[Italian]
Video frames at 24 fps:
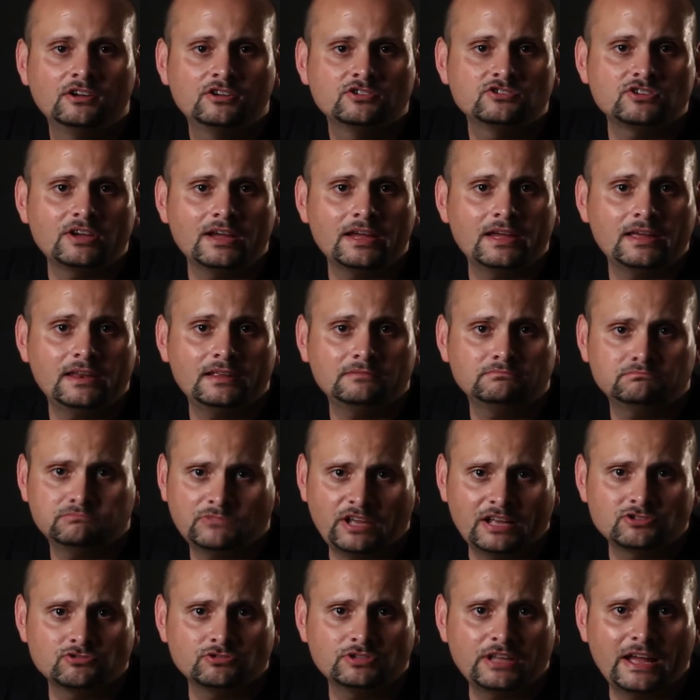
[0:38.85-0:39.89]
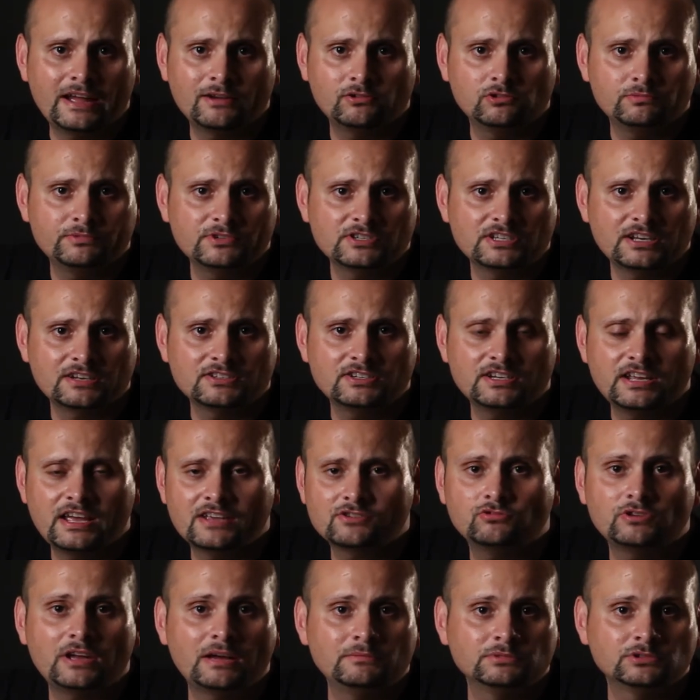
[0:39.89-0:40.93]
cioè calcio d'angolo per il
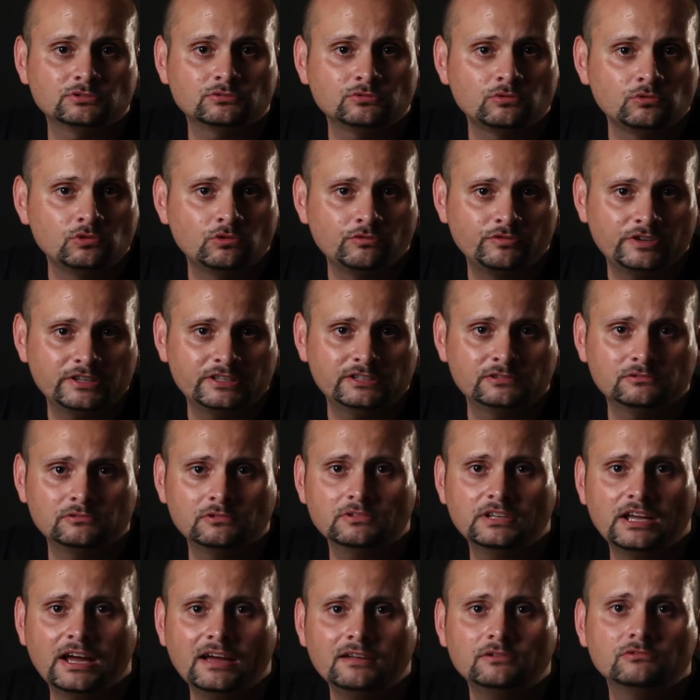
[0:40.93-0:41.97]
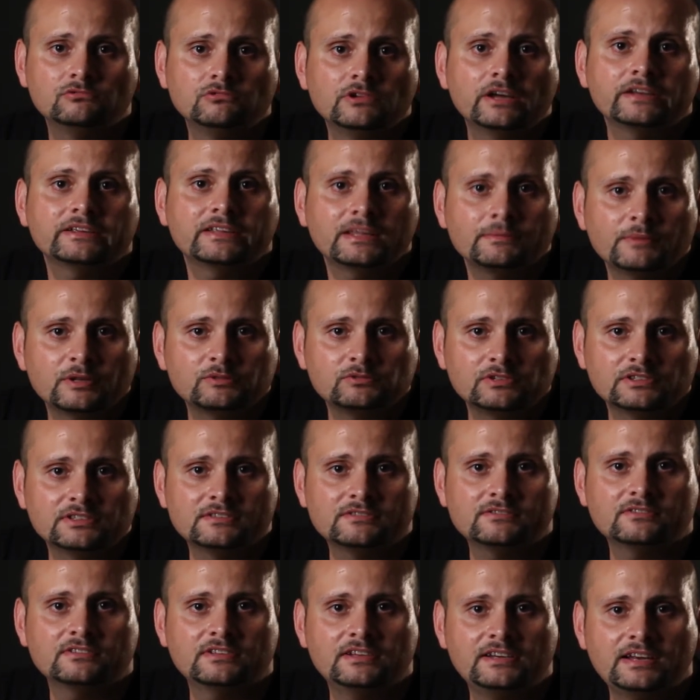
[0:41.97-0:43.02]
Sarginesco, l'arbitro non lo vede, e non lo dà, lui ha richiamato
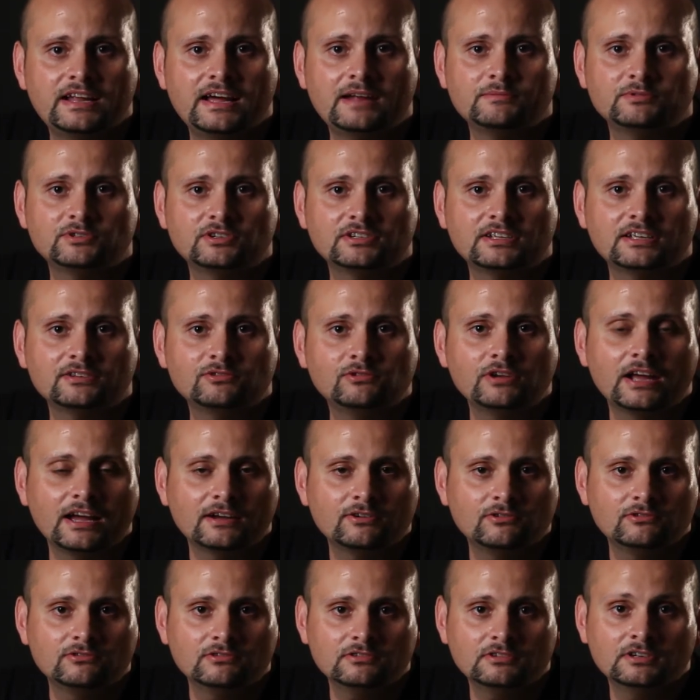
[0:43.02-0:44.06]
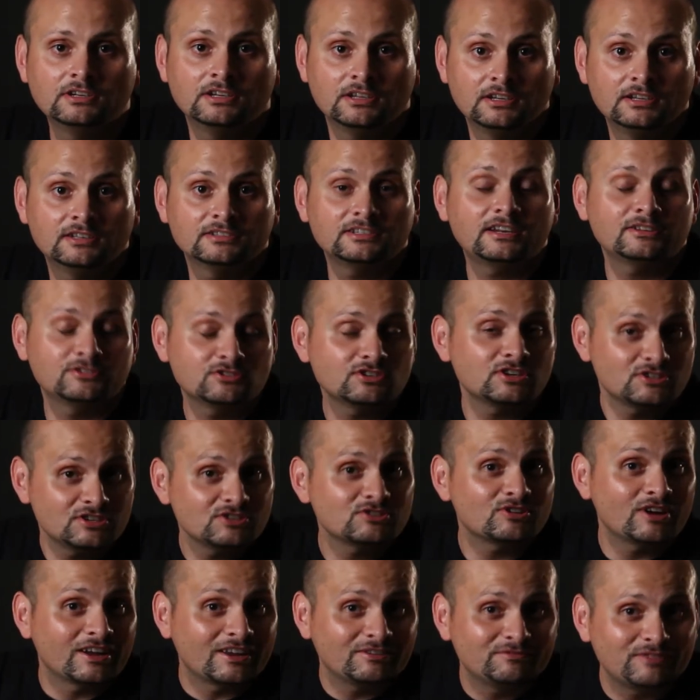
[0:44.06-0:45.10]
l'attenzione dell'arbitro, ha dato l'angolo, tra l'altro il
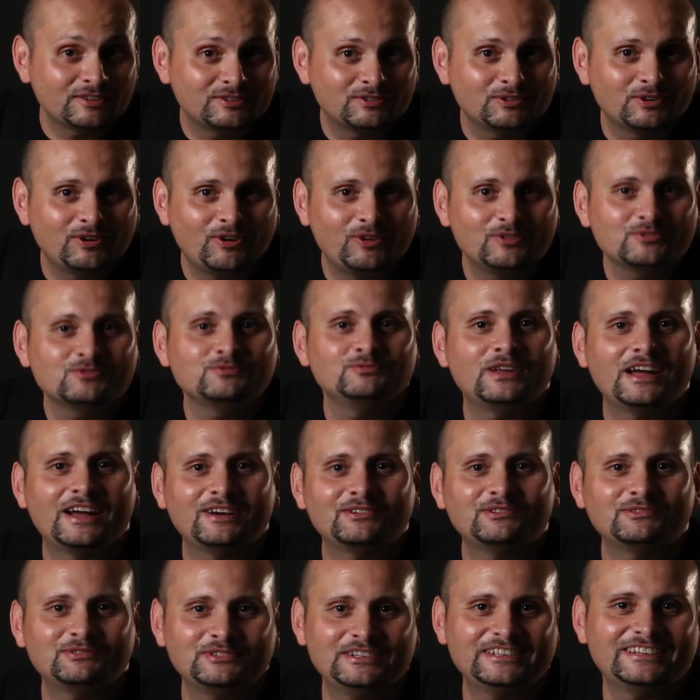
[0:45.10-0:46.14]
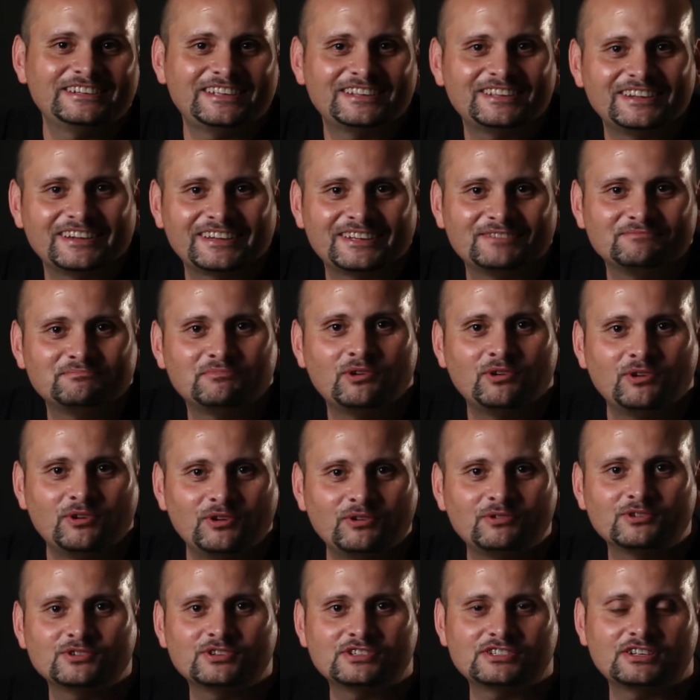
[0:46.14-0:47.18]
Sarginesco ha anche fatto gol sull'angolo, quindi è, andata anche un
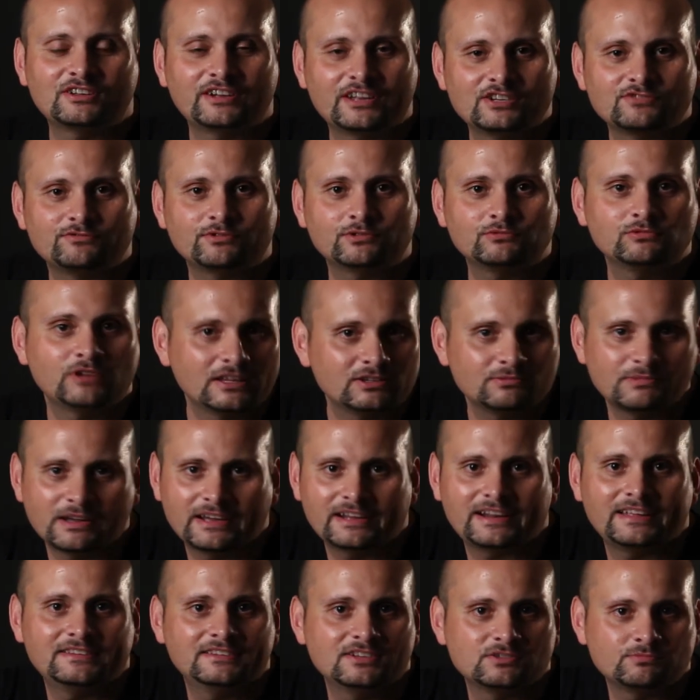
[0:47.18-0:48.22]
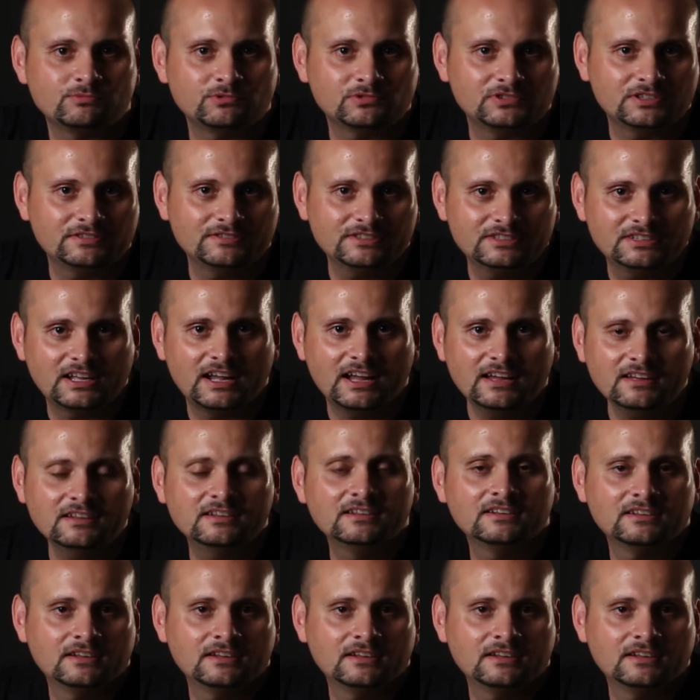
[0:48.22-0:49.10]
po', è stato anche sfortunato, ma grande sportività,